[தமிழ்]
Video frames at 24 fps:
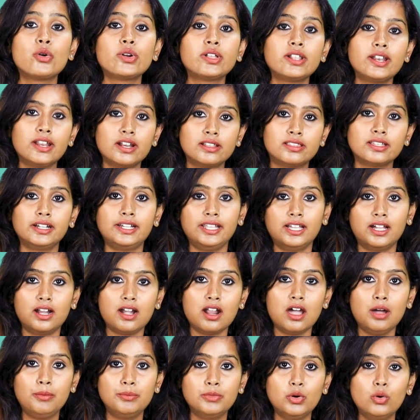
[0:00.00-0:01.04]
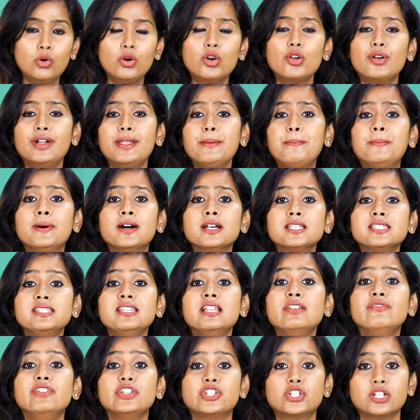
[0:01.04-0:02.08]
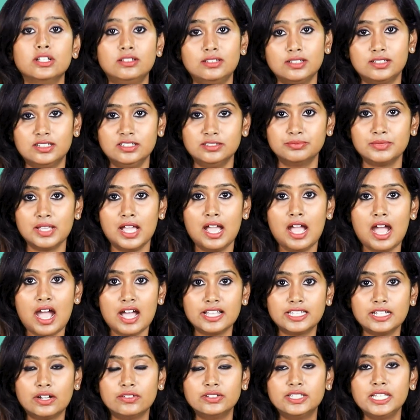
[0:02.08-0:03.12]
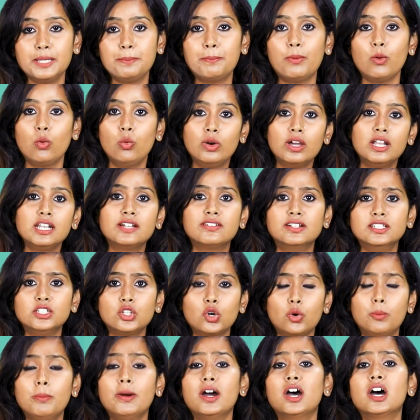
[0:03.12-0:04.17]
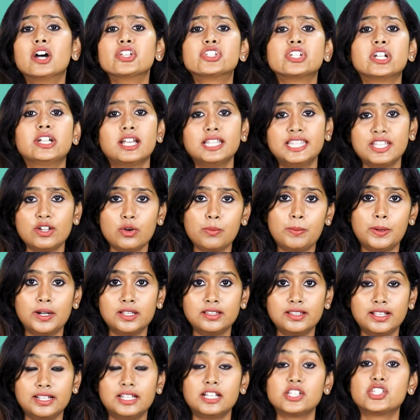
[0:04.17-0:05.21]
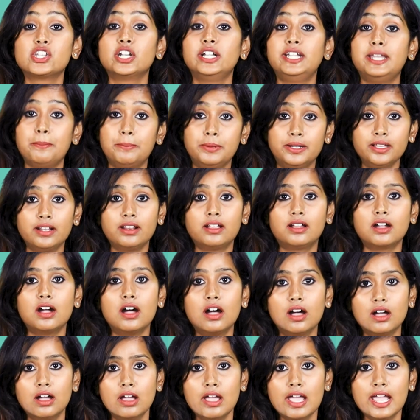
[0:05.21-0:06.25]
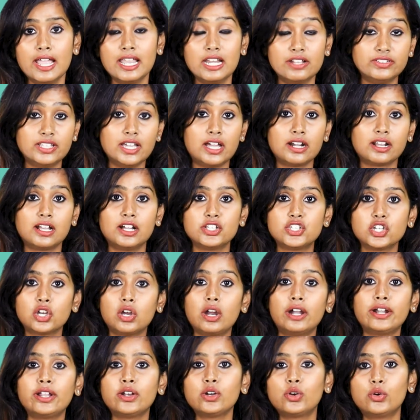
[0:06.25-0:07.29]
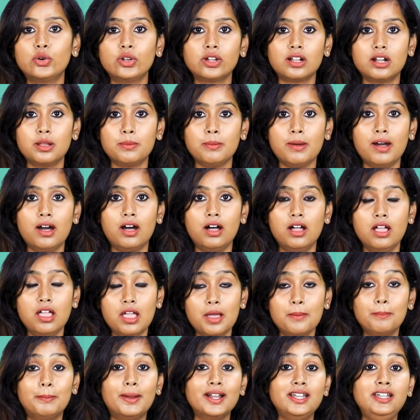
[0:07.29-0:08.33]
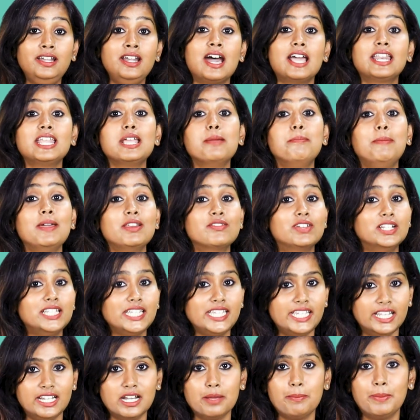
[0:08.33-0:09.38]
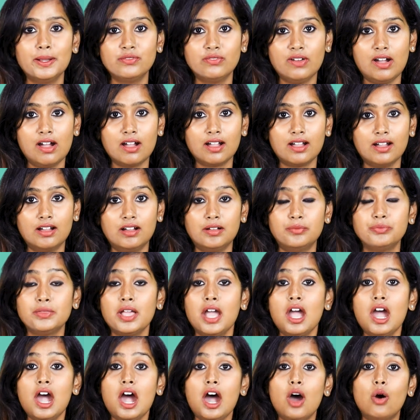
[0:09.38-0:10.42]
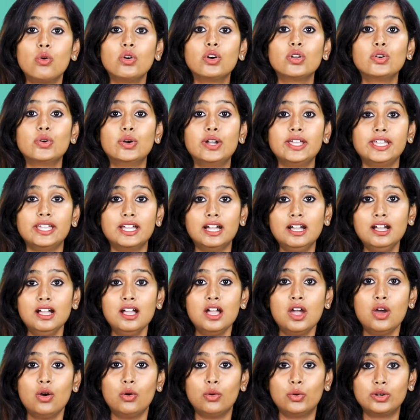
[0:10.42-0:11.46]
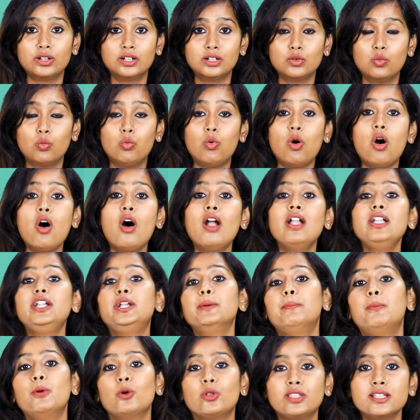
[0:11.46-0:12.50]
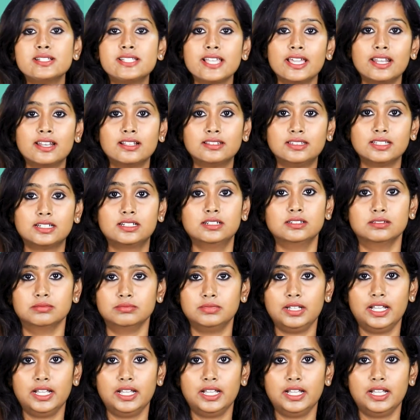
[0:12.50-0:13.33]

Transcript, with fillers: லோனுன்னு எடுத்துக்கிட்டிங்கன்னா உங்களுடைய பர்சனல் விஷயத்துக்கு அதாவது இப்போ உங்களுக்கு வந்து ரொம்ப அர்ஜென்ட்டாக தேவைப்படுது ஏதாச்சும் டெப்ட் இருக்கா இல்லை வந்து யாருக்காச்சும் கடன் கொடுக்கணுமா பட் நிறைய பேர் வந்து என்ன பண்ணுவாங்க அவங்களுடைய ஒரு வாண்ட் பூர்த்தி செய்கிறதுக்கு